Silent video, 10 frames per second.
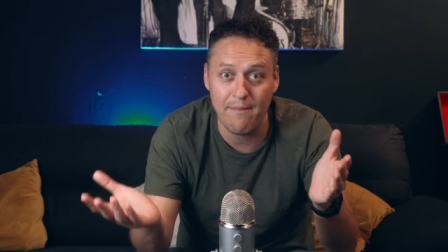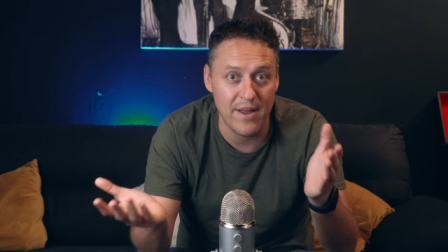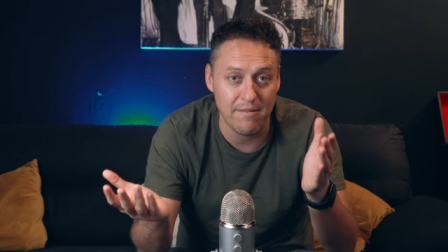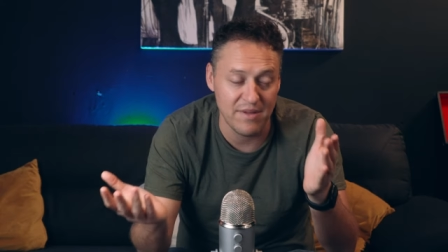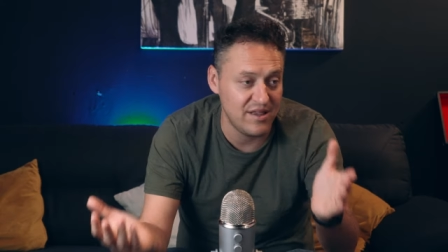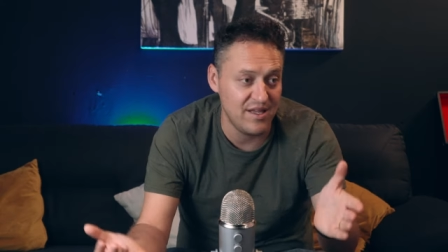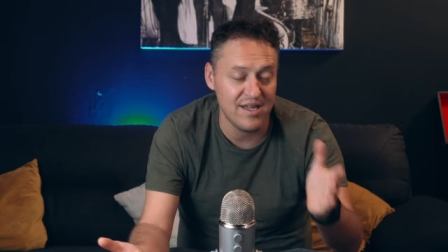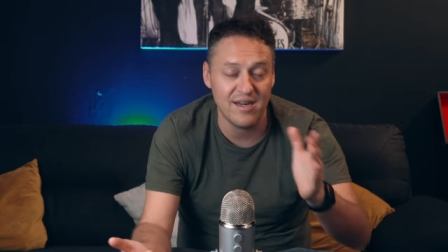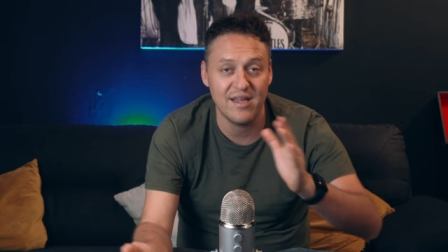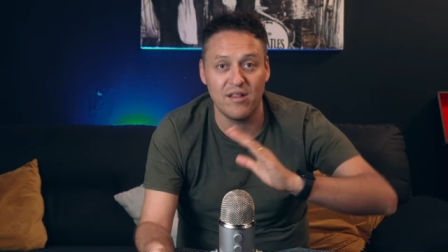va a
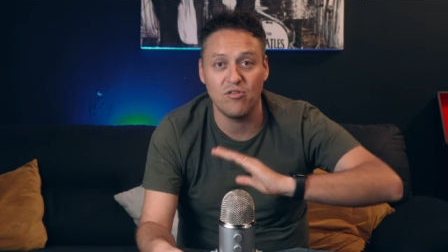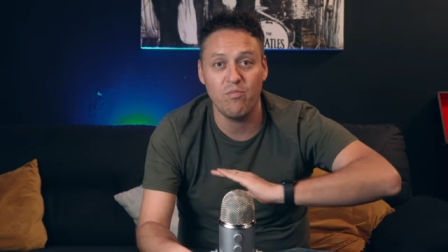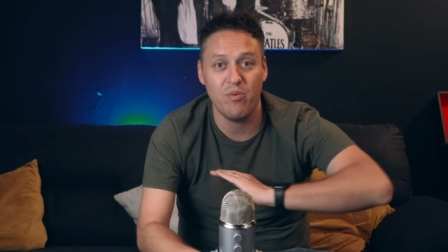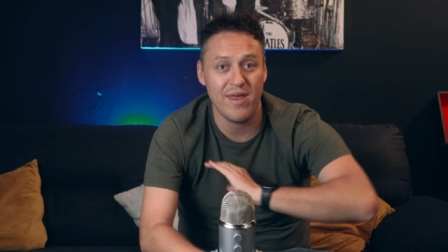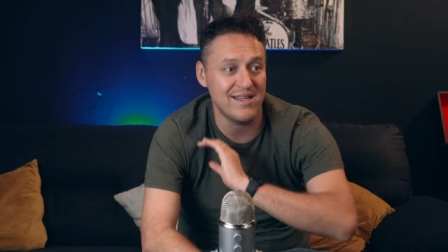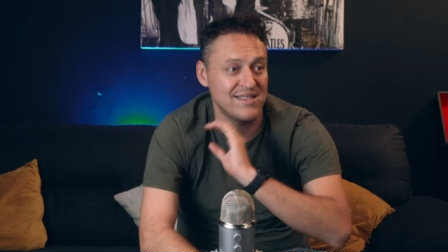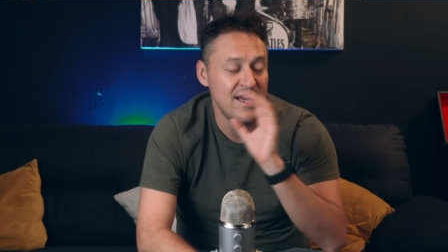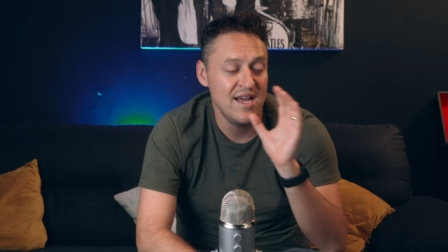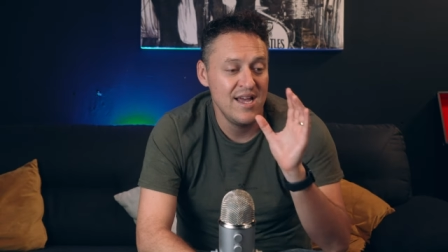permitir que tú puedas